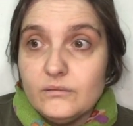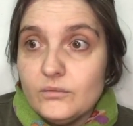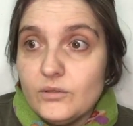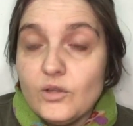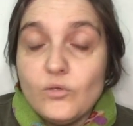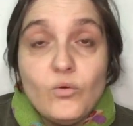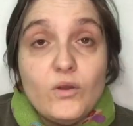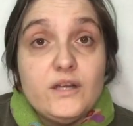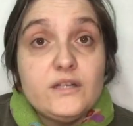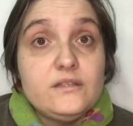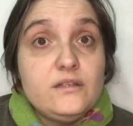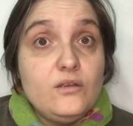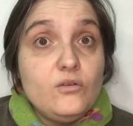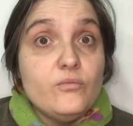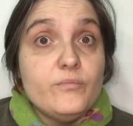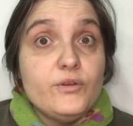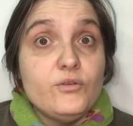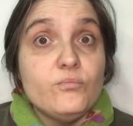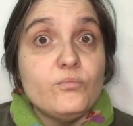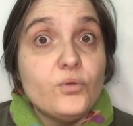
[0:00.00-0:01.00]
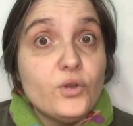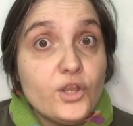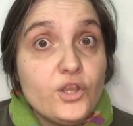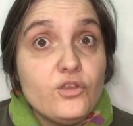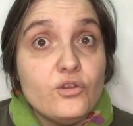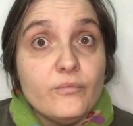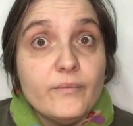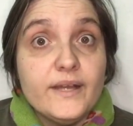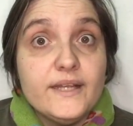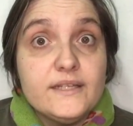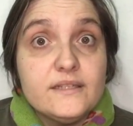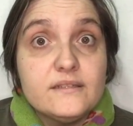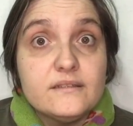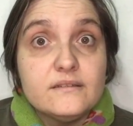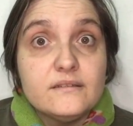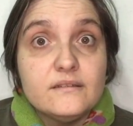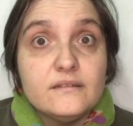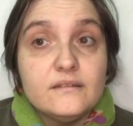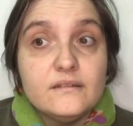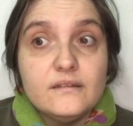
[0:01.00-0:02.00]
Igual has de comer un poquillo
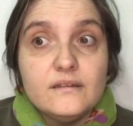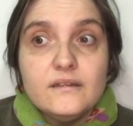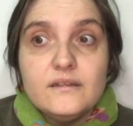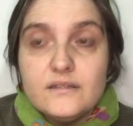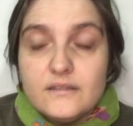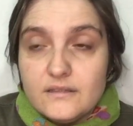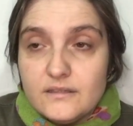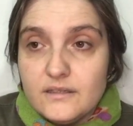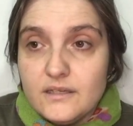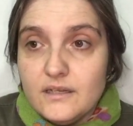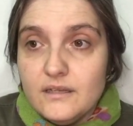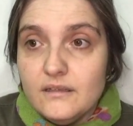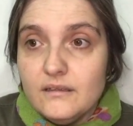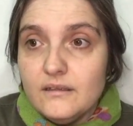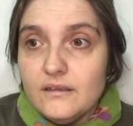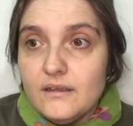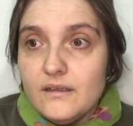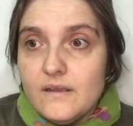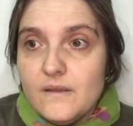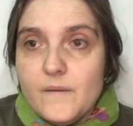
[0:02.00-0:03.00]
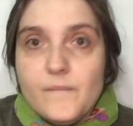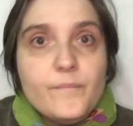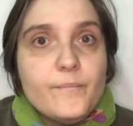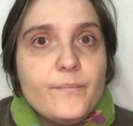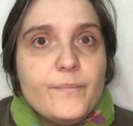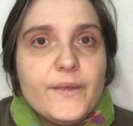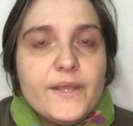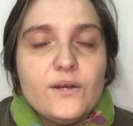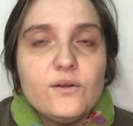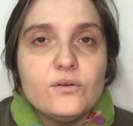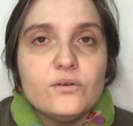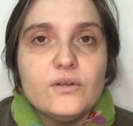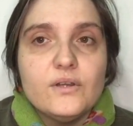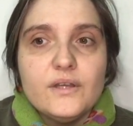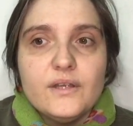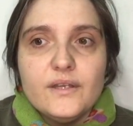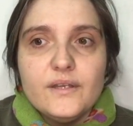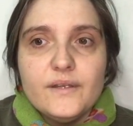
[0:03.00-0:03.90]
más, sí, pero